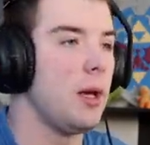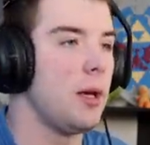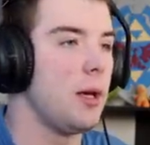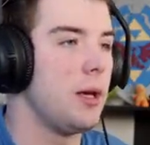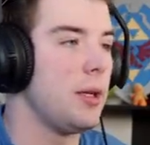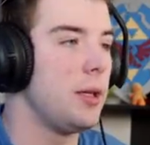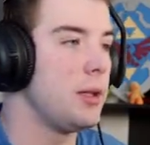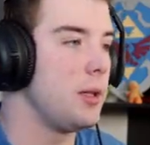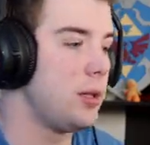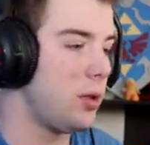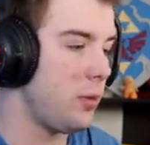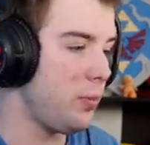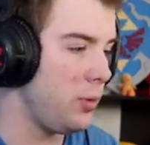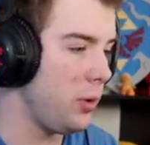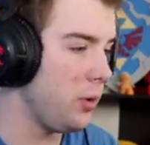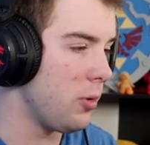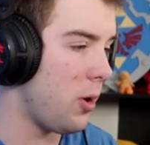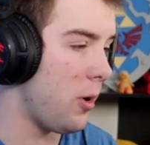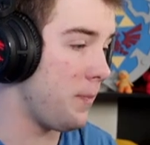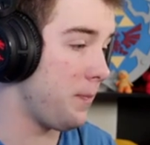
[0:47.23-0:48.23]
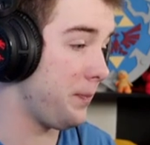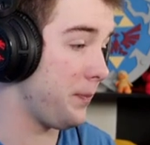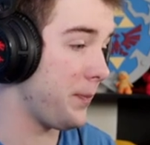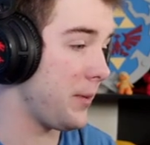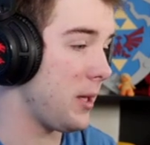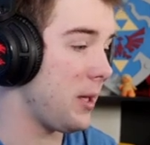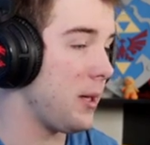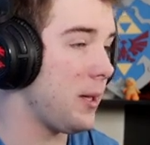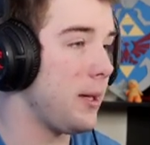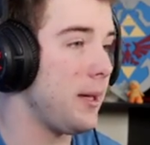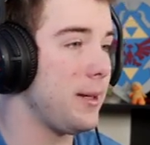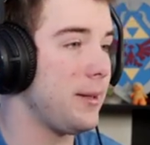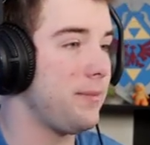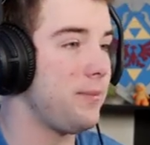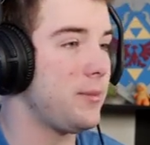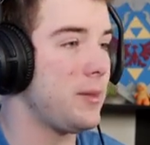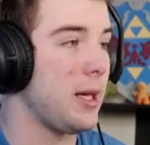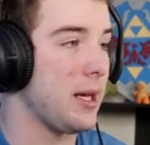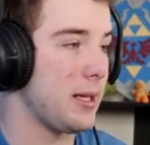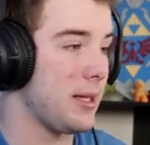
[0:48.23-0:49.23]
e, zrobiło e,
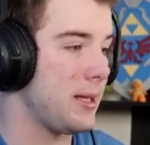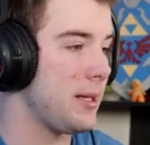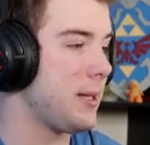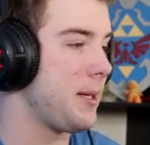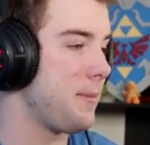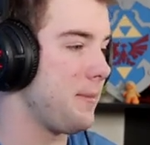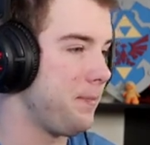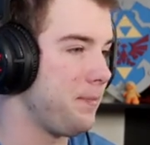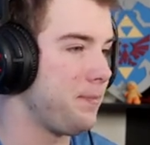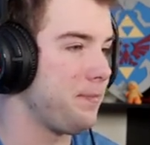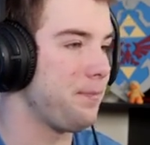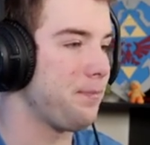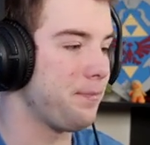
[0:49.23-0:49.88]
Tak mm.